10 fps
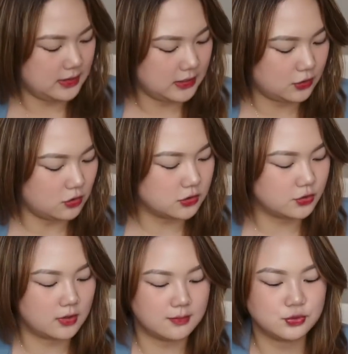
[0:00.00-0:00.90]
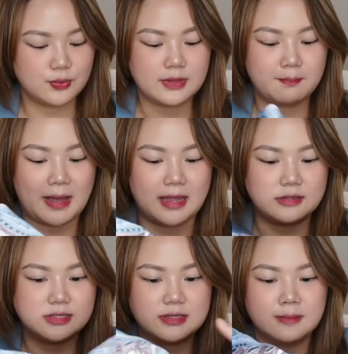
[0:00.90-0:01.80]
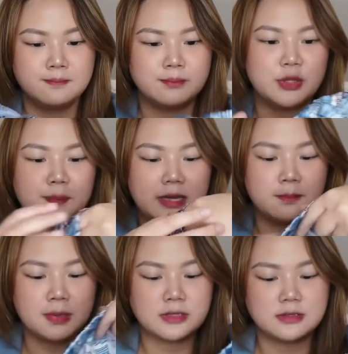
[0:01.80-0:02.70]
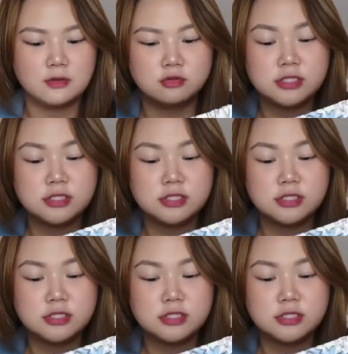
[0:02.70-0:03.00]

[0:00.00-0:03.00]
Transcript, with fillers: then it also comes with pants. Pero parang pag nung